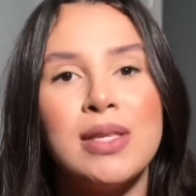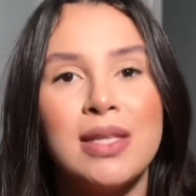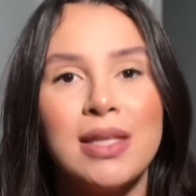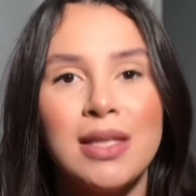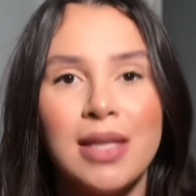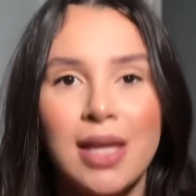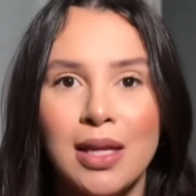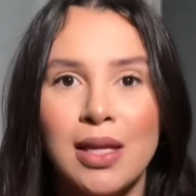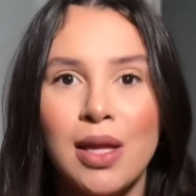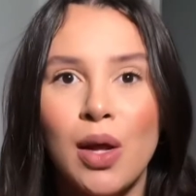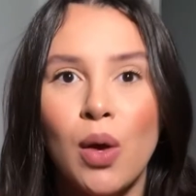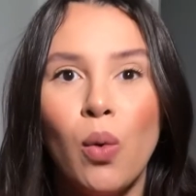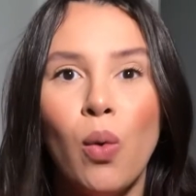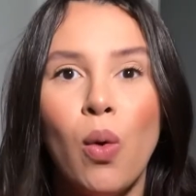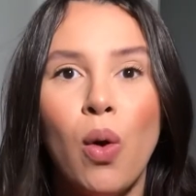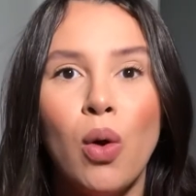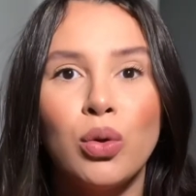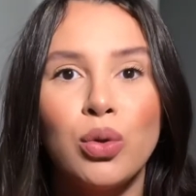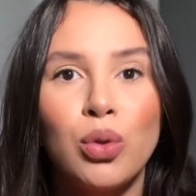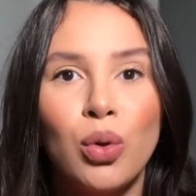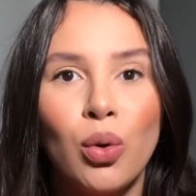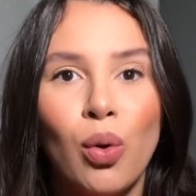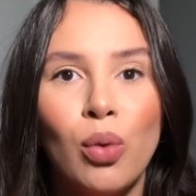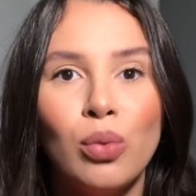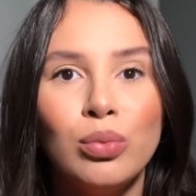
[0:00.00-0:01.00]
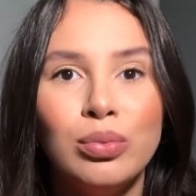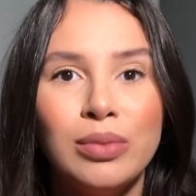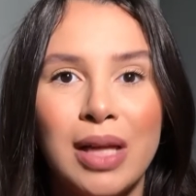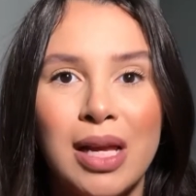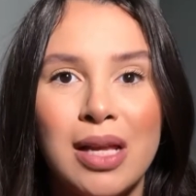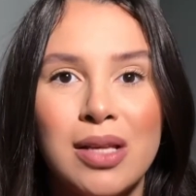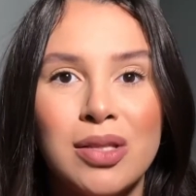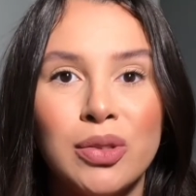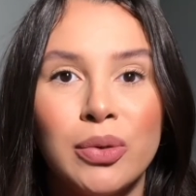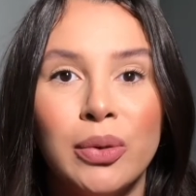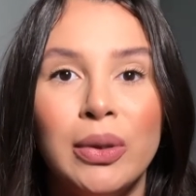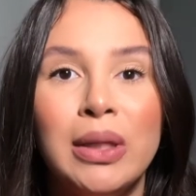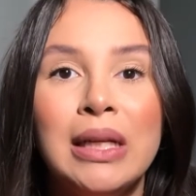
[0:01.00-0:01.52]
entender o outro
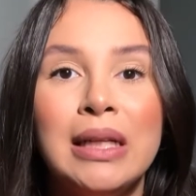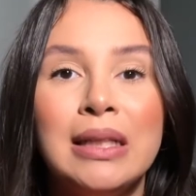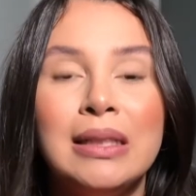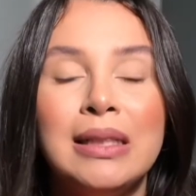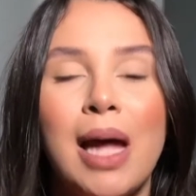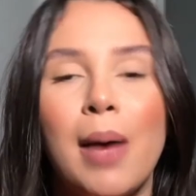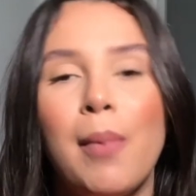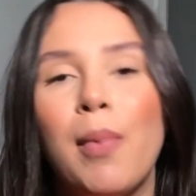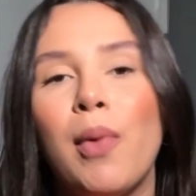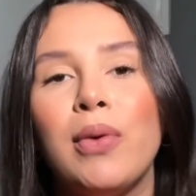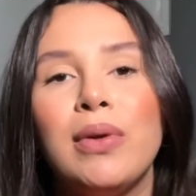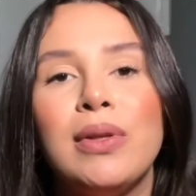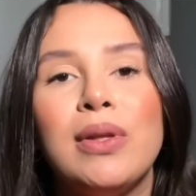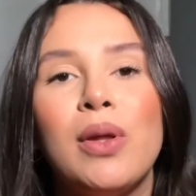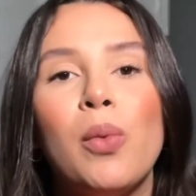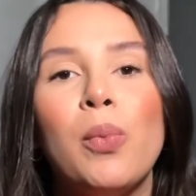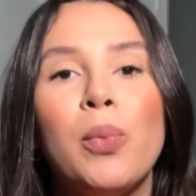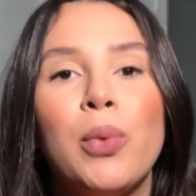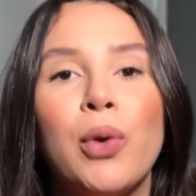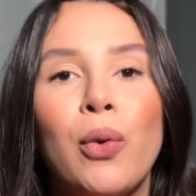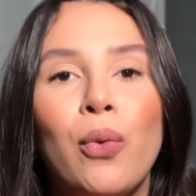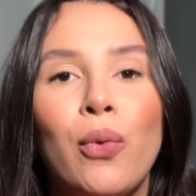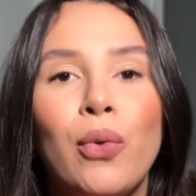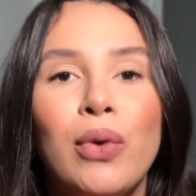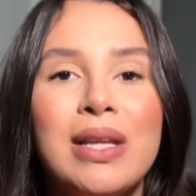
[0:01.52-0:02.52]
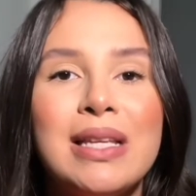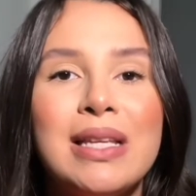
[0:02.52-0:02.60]
contexto tá bom? Então procure